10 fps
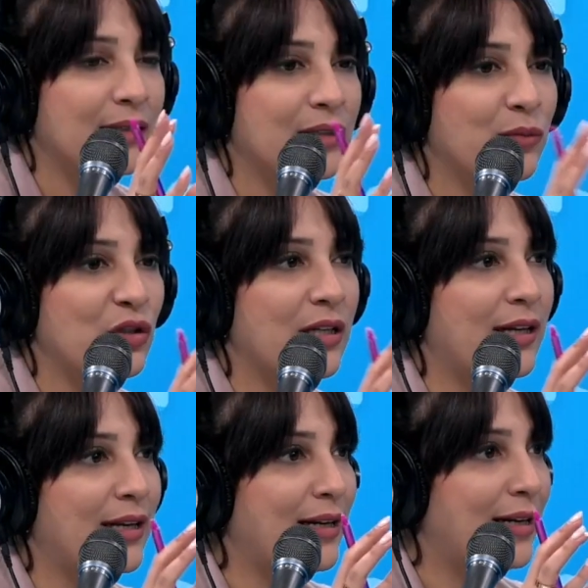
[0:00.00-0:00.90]
تمشي
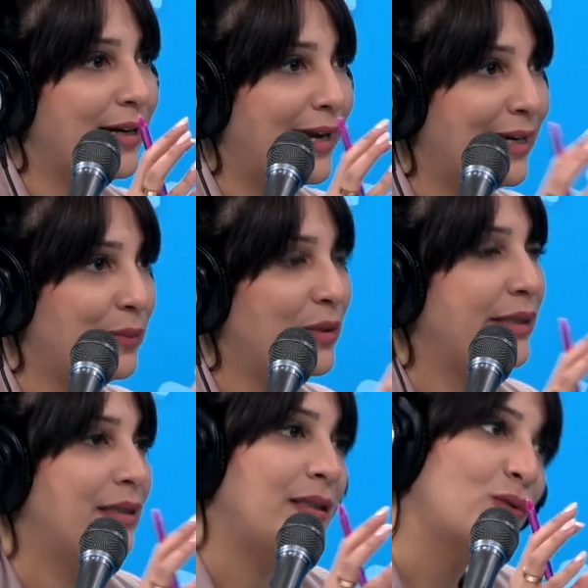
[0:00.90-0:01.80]
للاعلامي
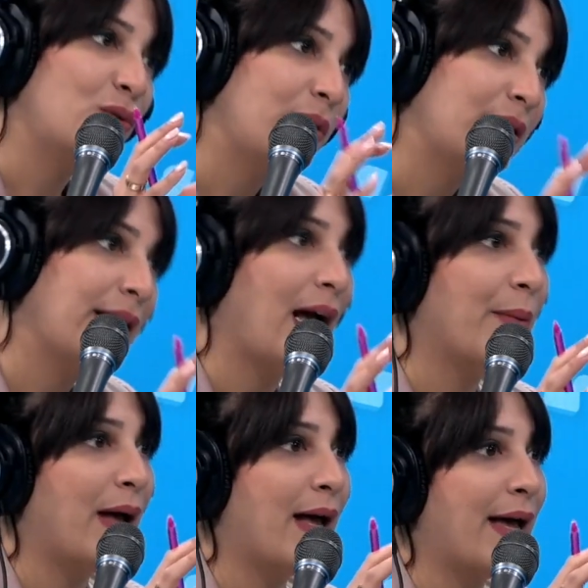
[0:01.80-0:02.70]
اللي انت تكون مرتاحه
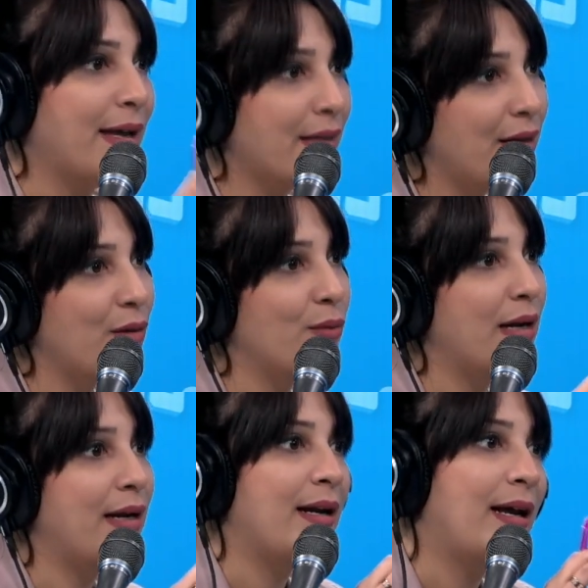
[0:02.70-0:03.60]
معاه اكثر
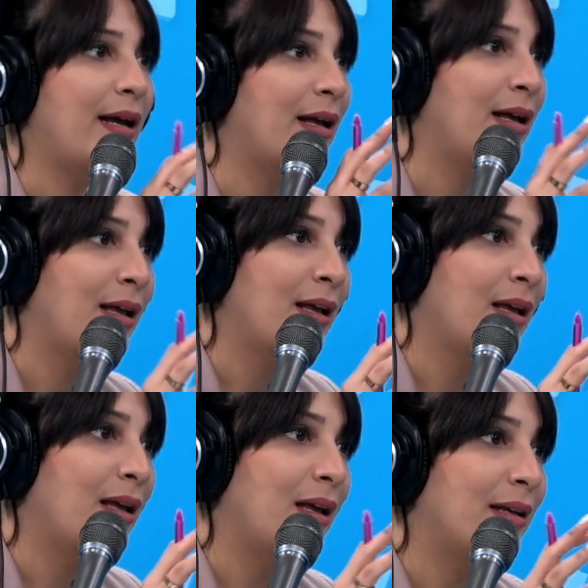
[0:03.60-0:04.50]
والا
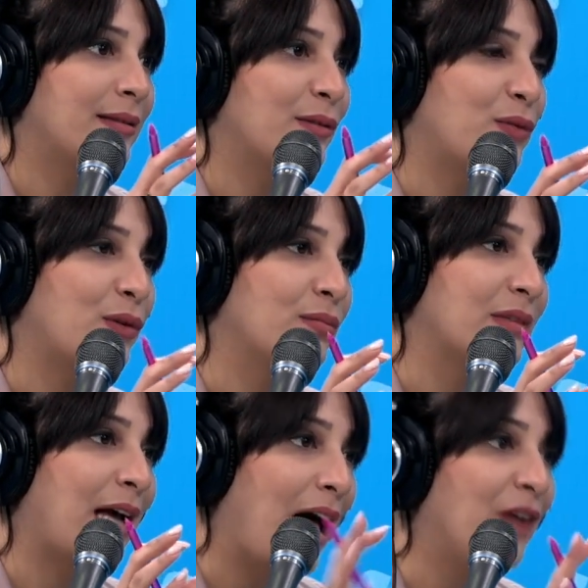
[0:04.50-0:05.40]
آه،
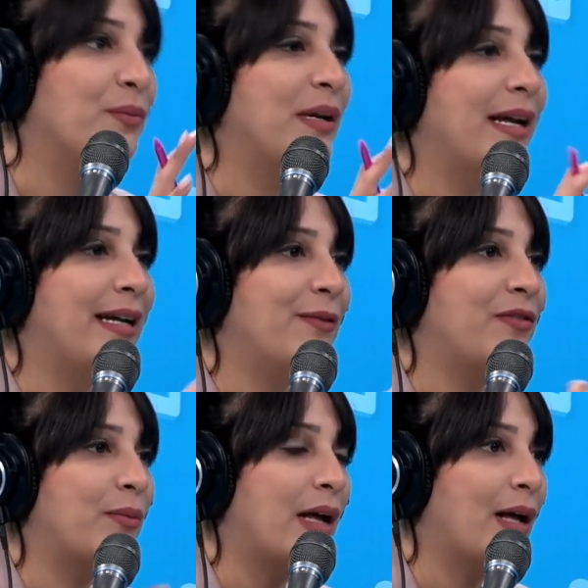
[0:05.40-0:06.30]
تخاف من الاعلام
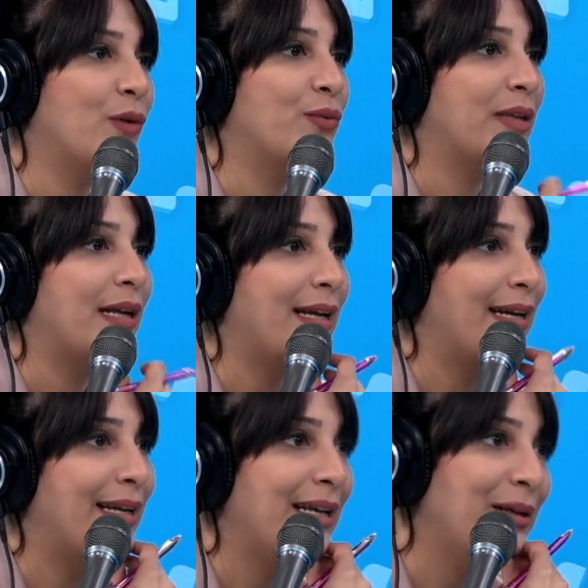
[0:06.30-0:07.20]
فما خوف من
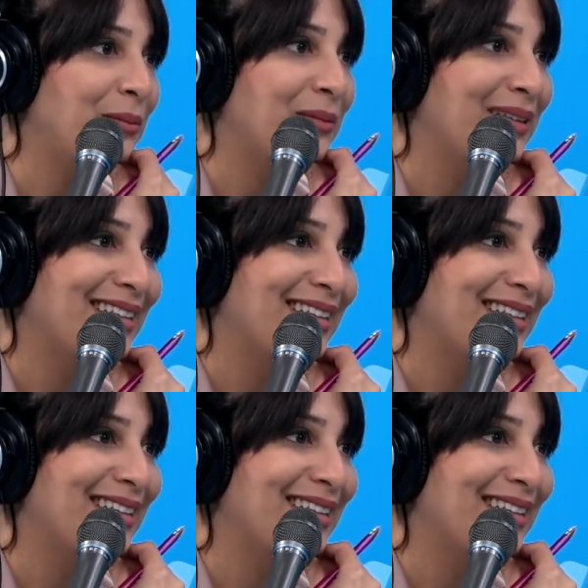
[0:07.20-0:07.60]
الاعلام